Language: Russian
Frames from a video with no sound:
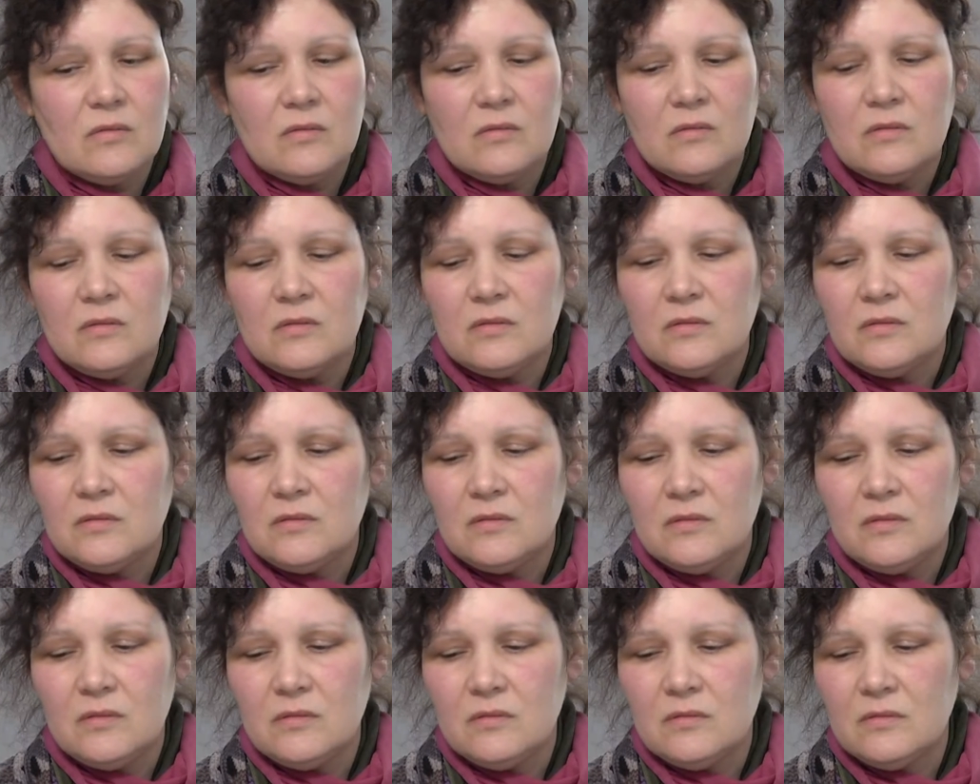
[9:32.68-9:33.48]
Э,
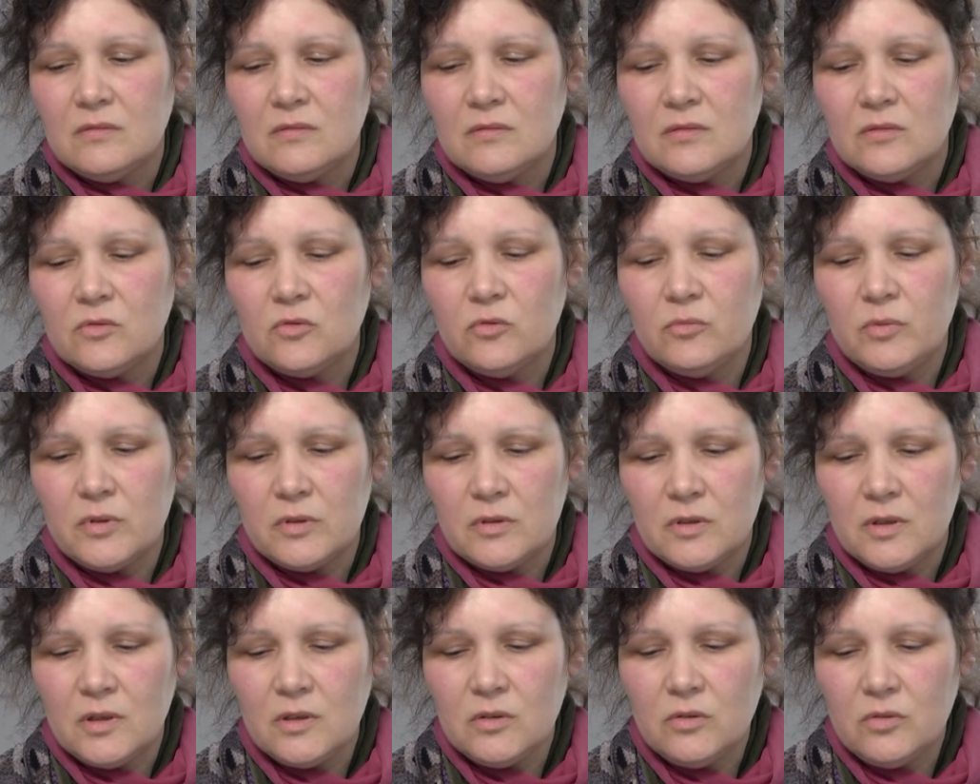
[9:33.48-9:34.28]
ну,
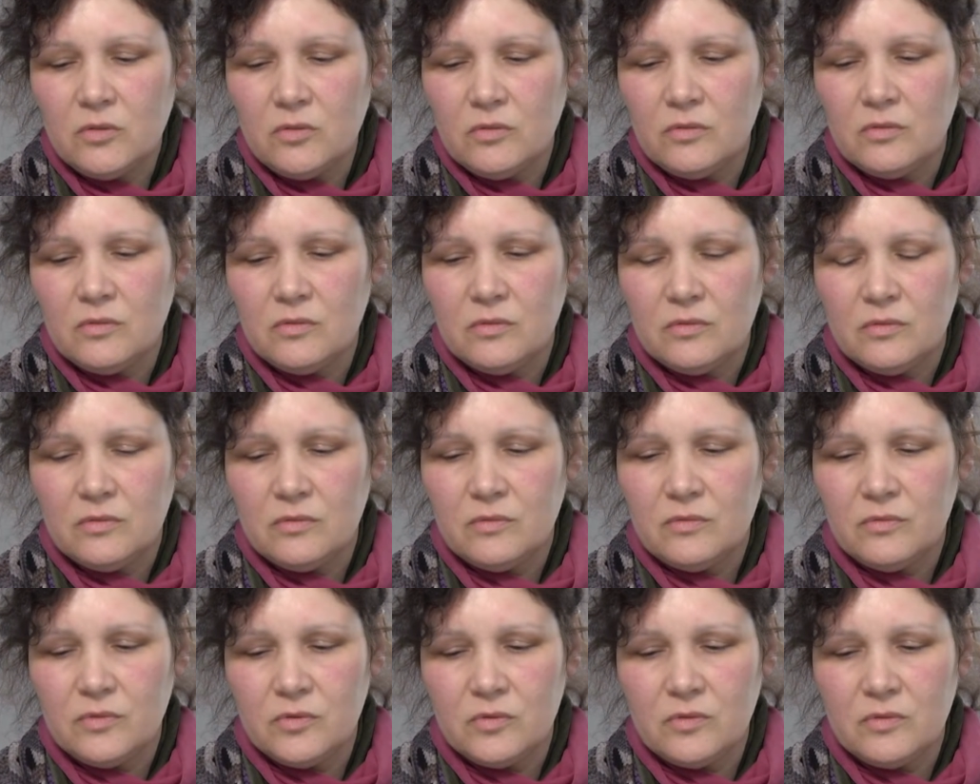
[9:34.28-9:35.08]

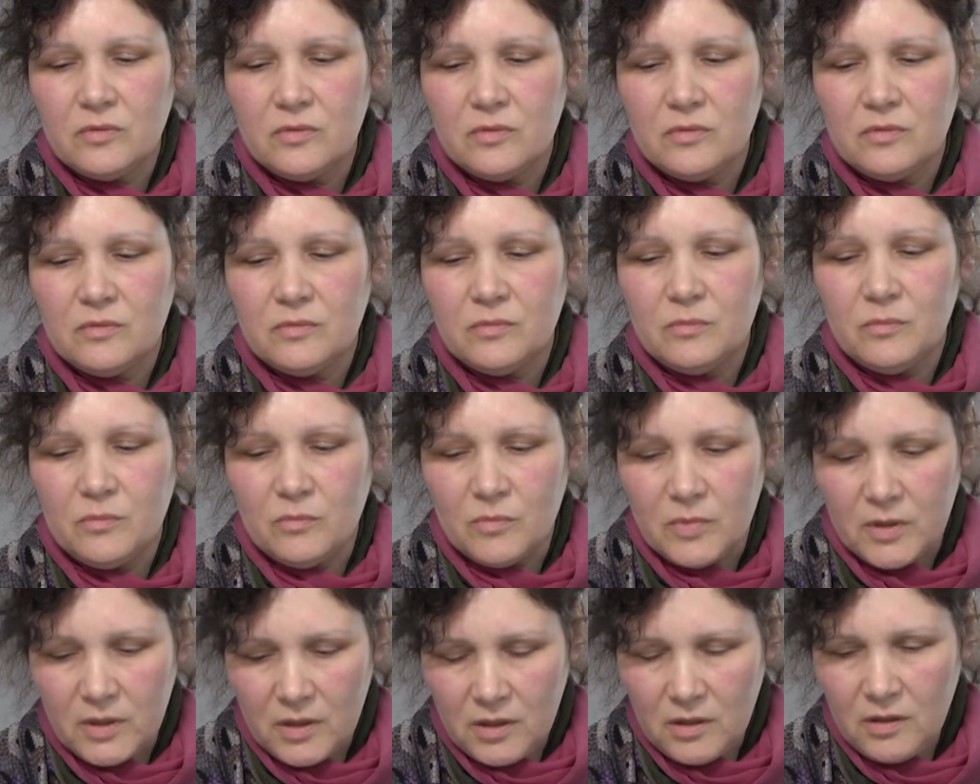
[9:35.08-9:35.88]
губернатору вот
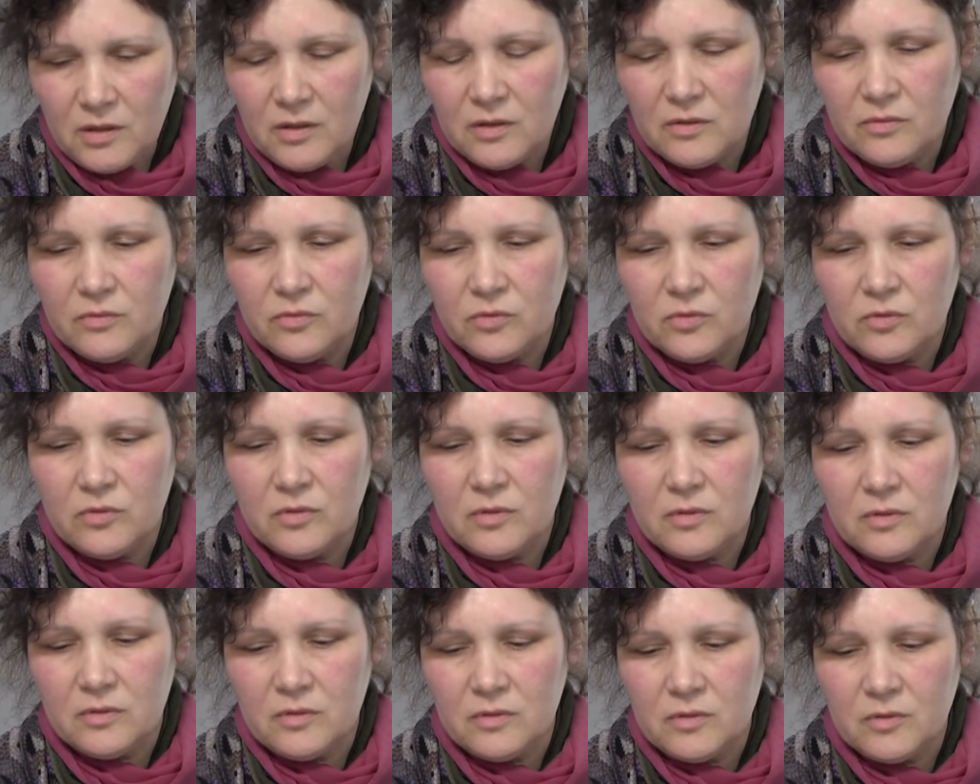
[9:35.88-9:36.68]
мы, вот
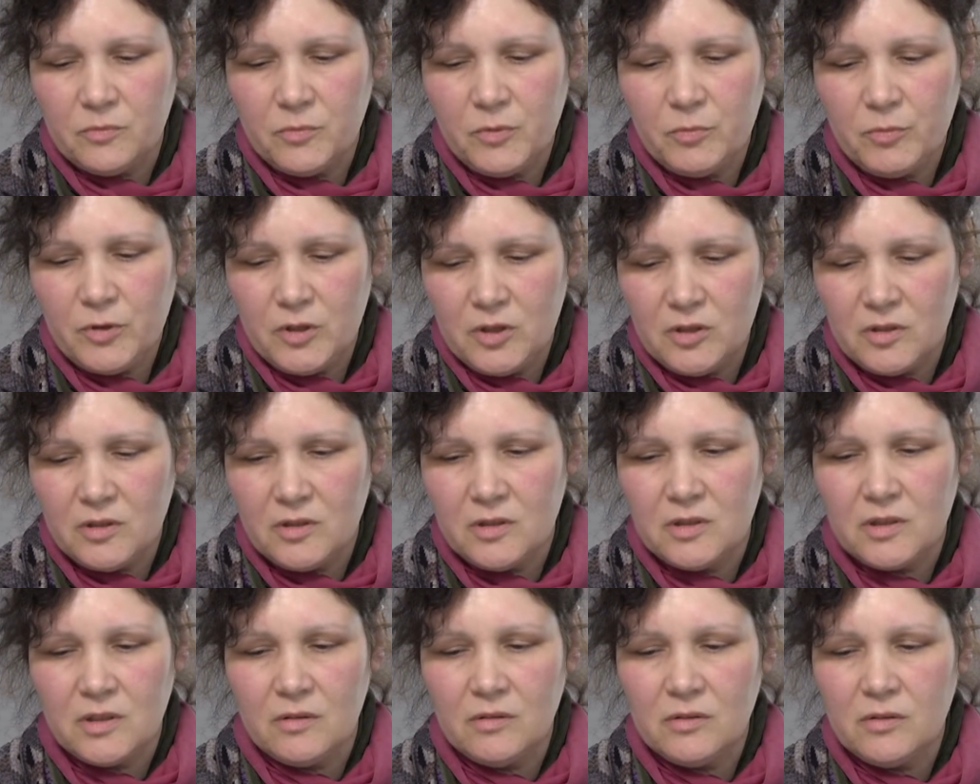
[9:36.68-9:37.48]
э,
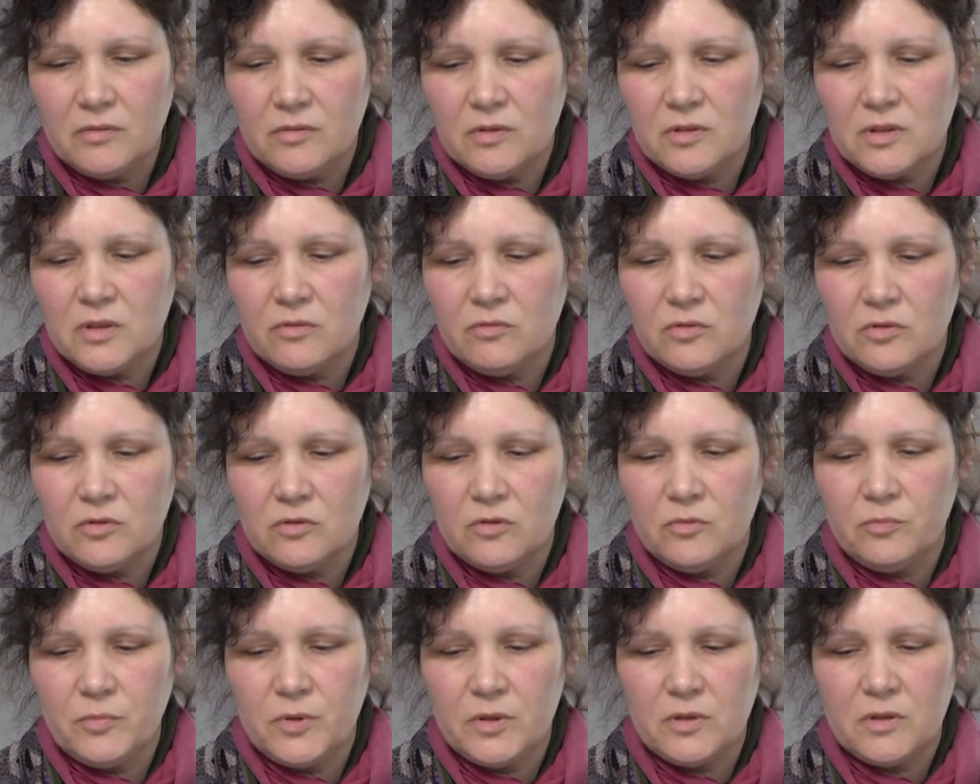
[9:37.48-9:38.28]
попечительский совет
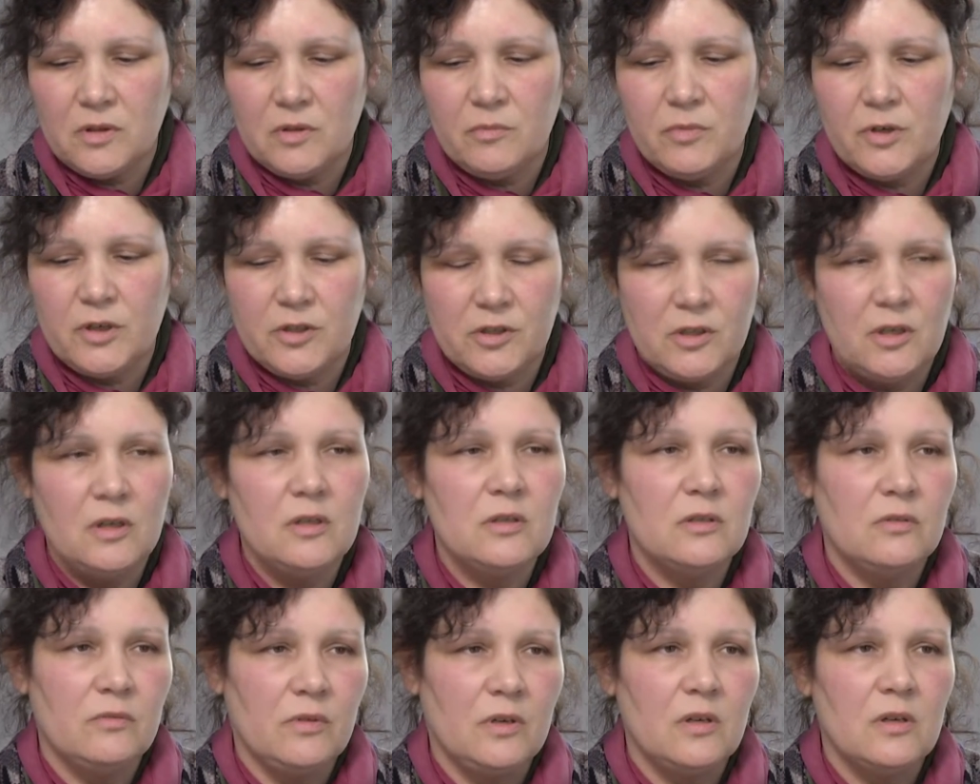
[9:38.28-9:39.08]
автозаводского парка
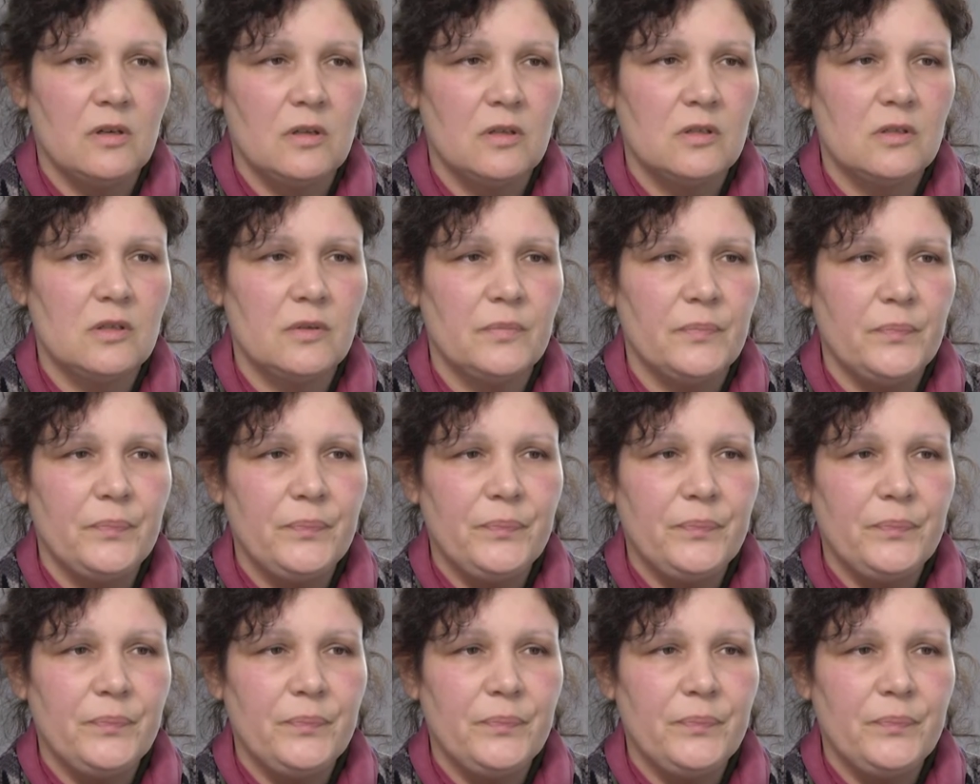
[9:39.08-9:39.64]
обращались два раза.